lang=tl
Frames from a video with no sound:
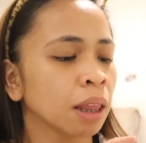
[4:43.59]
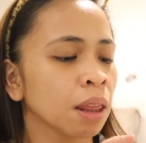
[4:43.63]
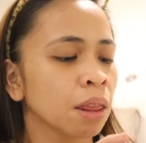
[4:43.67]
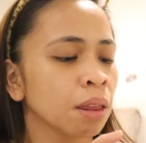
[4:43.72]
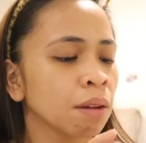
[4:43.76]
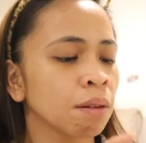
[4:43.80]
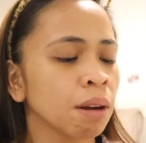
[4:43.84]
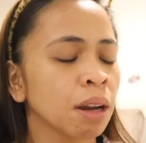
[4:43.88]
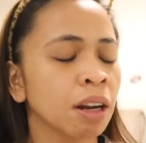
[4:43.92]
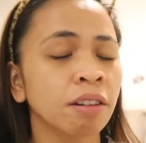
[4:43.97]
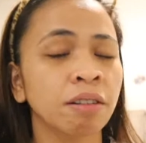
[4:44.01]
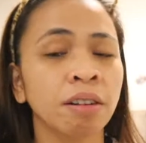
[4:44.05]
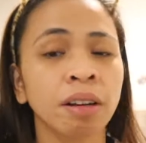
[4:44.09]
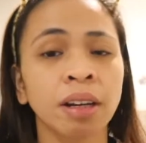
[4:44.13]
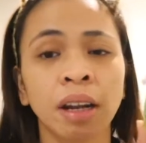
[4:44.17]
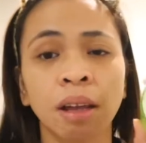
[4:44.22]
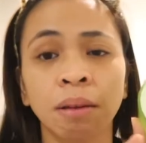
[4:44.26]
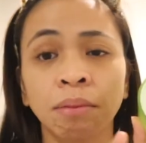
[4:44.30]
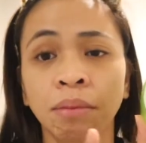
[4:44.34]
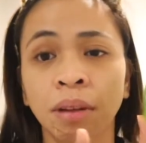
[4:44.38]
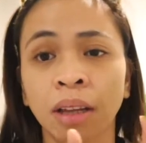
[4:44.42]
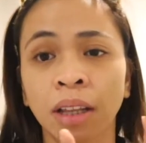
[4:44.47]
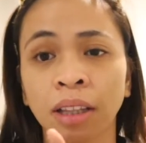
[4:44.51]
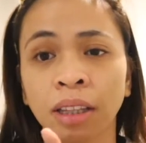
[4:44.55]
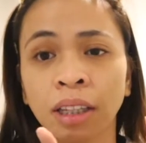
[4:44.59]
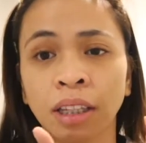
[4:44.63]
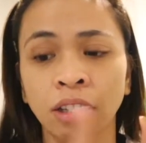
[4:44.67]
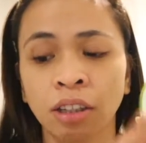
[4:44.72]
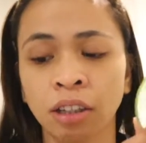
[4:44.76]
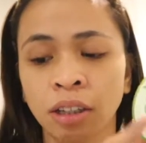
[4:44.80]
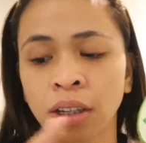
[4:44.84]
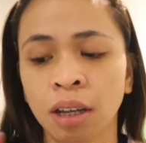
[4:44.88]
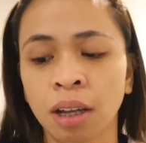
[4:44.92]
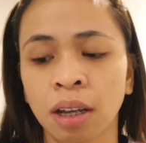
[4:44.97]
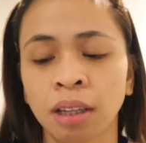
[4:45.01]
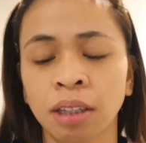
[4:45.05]
300 ml din
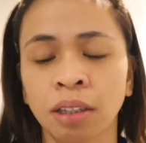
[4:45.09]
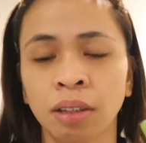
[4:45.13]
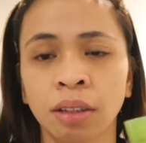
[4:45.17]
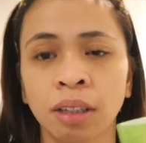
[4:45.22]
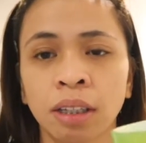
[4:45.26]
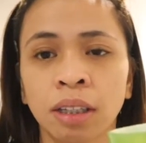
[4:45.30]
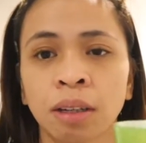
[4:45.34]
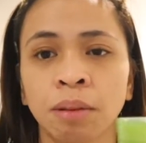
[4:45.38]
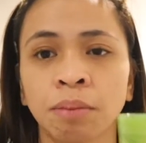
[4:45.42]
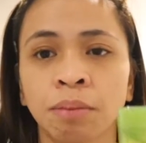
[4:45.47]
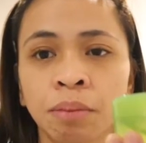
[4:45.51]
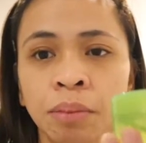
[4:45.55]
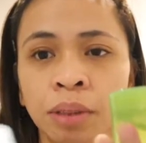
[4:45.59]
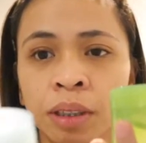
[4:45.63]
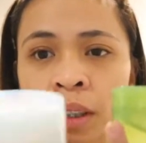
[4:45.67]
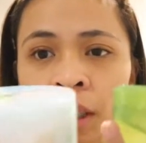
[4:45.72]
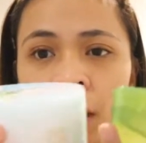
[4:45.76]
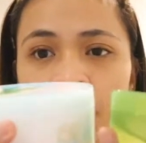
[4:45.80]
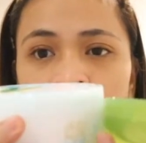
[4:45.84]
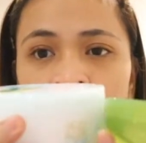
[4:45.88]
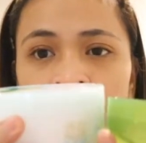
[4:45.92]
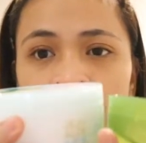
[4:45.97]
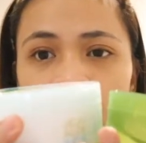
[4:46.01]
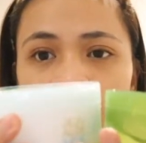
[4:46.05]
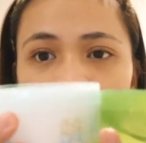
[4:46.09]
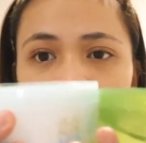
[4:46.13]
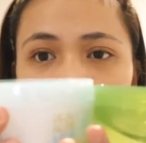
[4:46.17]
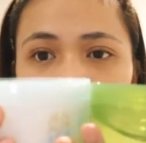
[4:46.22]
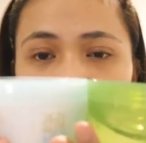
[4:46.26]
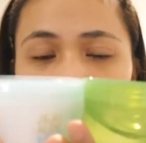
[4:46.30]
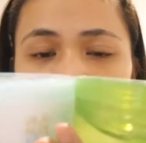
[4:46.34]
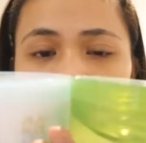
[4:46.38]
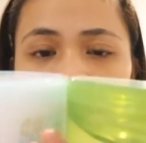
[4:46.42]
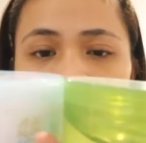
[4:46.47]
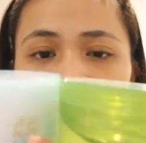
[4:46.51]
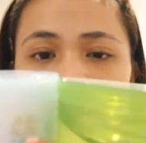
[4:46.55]
siya. So, same lang
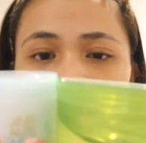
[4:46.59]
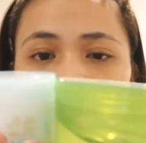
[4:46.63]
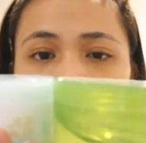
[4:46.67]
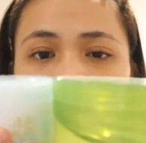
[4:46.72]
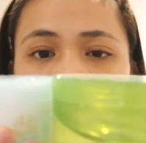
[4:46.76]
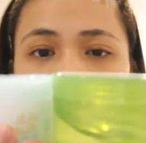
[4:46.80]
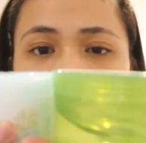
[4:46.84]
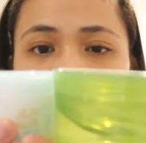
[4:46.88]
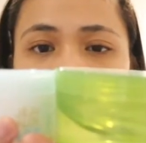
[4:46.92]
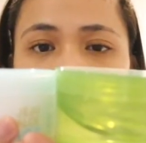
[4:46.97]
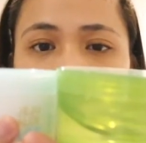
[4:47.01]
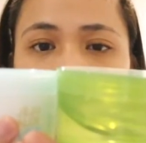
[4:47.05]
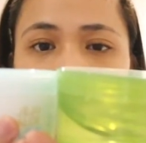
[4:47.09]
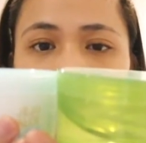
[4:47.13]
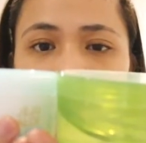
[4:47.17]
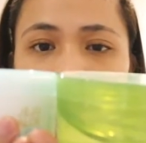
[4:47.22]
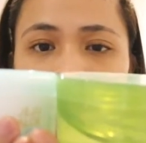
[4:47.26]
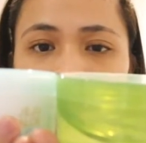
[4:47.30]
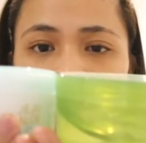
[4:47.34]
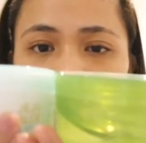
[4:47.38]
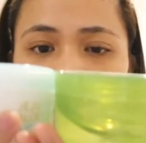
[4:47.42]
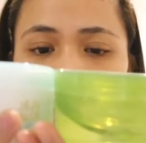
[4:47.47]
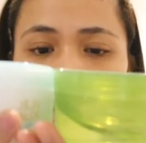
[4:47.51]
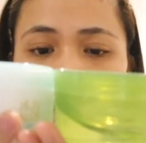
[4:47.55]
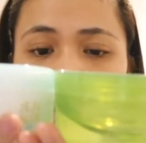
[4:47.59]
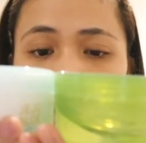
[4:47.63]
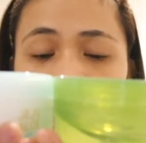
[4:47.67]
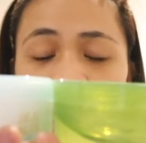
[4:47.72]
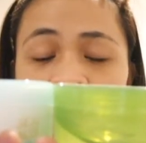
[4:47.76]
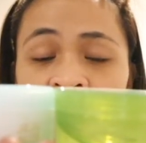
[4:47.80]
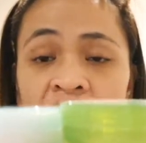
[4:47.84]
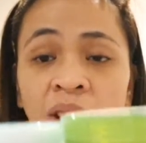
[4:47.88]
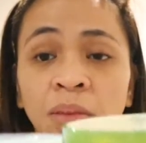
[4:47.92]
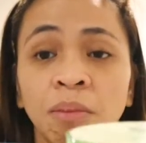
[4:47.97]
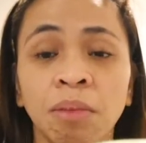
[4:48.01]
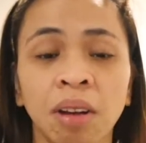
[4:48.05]
sila actually na
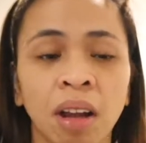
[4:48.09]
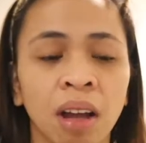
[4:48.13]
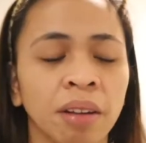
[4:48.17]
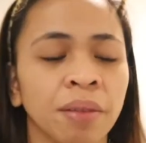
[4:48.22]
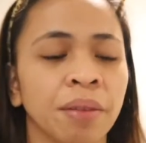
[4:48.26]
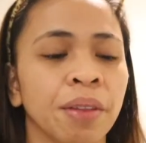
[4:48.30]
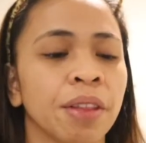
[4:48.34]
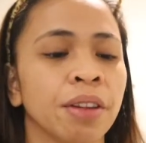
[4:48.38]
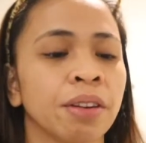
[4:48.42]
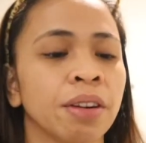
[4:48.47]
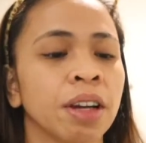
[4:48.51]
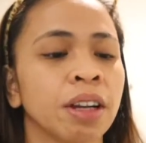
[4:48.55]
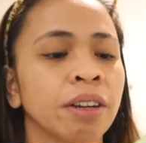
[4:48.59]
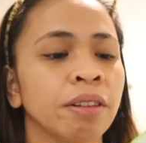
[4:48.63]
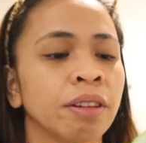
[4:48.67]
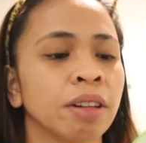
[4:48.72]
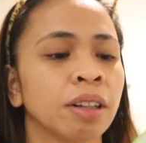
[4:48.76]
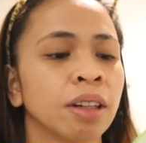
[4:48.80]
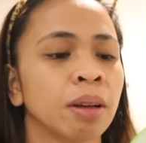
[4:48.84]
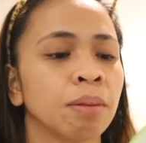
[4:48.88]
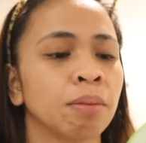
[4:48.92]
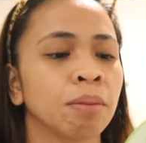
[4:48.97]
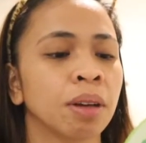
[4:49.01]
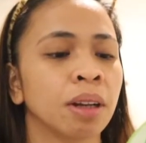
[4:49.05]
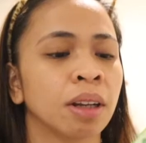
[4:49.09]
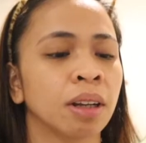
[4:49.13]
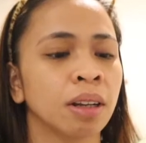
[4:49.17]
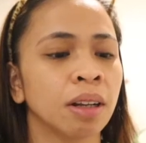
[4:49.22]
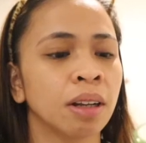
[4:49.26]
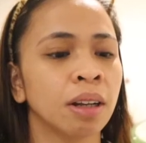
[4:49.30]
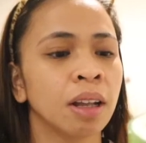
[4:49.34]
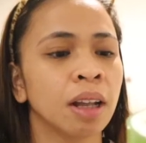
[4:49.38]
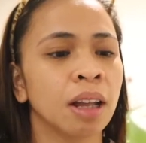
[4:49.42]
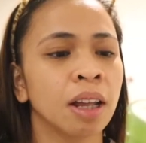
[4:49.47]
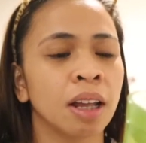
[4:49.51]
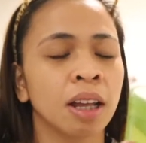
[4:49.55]
same lang. 300 ml.
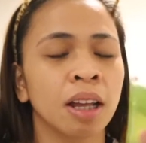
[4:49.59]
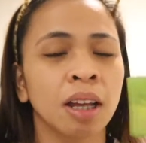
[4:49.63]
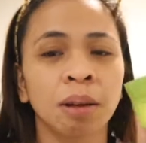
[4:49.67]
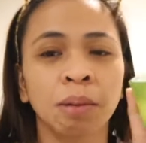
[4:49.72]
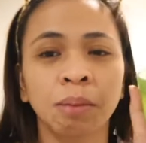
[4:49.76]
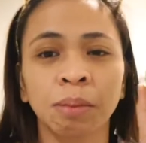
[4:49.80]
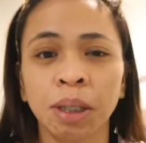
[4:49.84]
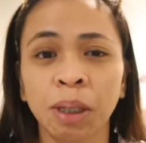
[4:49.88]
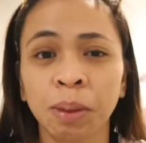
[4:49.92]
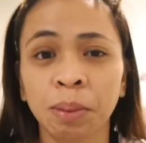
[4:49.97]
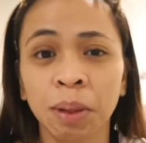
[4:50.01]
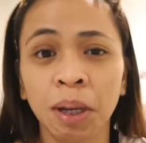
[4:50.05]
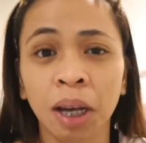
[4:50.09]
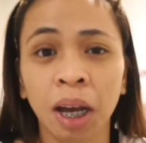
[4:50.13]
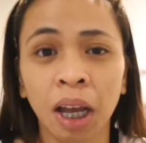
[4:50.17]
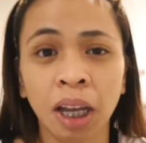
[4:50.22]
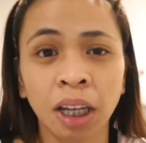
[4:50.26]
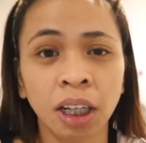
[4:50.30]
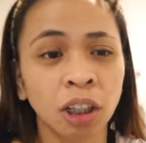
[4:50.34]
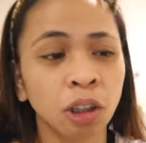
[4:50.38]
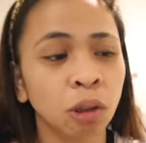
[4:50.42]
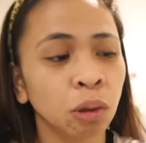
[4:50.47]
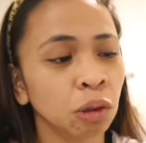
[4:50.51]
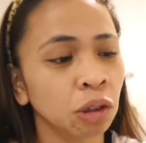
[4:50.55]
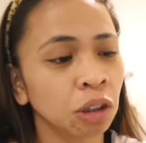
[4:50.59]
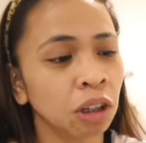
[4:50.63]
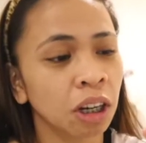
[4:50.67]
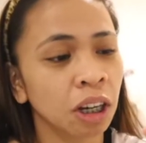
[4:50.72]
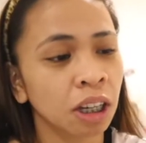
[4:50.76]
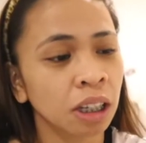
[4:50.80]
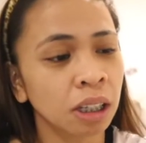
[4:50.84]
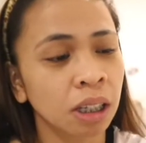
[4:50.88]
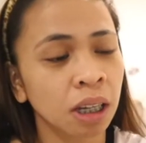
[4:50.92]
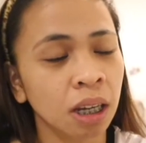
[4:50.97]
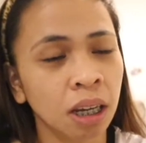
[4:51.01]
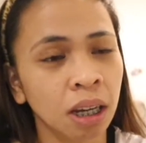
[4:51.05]
Mas magaan na to siya
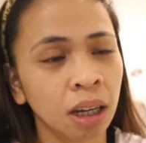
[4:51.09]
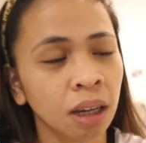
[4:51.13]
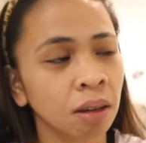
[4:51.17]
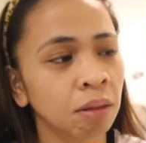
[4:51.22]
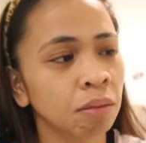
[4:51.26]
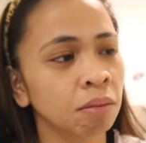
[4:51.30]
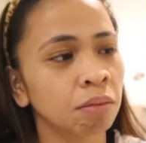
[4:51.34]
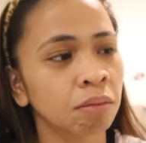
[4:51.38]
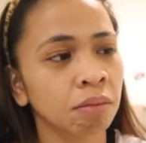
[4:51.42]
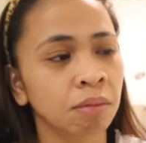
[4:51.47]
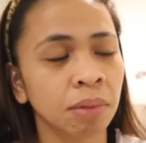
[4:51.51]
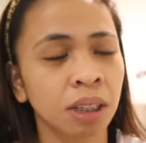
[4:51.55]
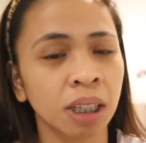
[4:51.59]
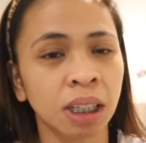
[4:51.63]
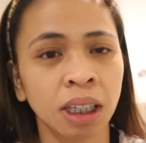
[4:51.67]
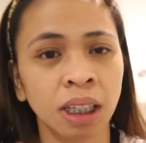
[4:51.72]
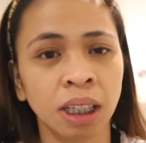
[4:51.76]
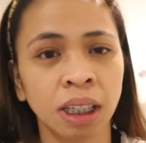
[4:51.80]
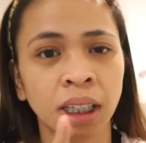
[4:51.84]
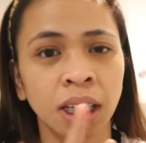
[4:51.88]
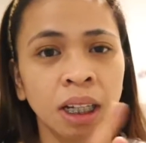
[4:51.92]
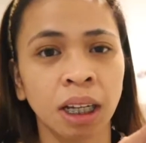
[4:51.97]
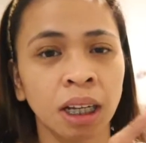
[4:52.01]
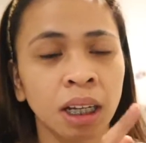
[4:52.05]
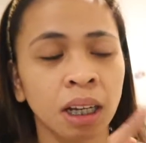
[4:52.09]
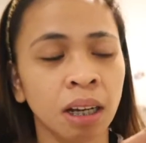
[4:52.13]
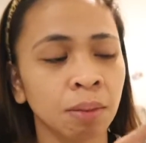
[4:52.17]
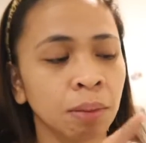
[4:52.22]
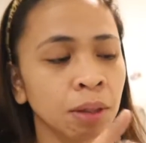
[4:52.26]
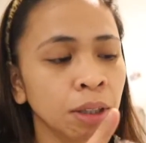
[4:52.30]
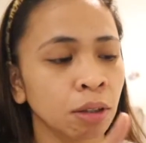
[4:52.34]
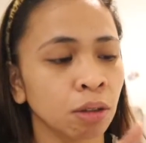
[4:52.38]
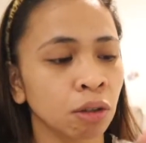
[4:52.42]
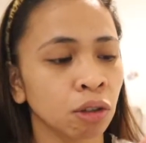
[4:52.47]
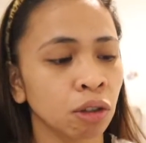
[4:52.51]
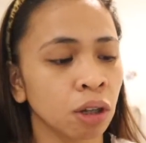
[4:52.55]
kasi mas
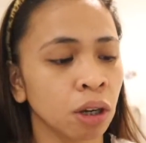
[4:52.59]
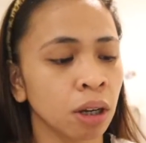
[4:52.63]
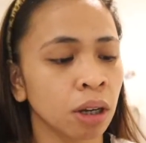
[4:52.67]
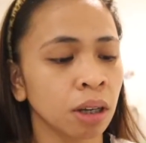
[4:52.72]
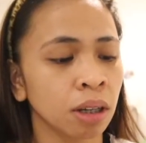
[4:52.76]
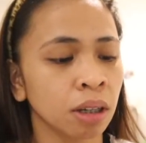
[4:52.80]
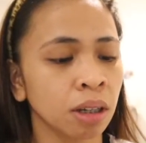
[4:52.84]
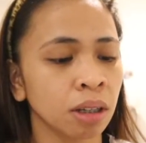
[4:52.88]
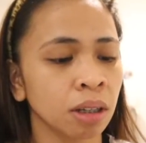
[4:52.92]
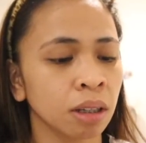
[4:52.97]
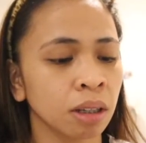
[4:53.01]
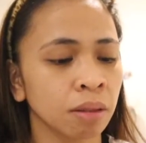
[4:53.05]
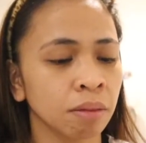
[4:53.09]
nagagamit ko siya.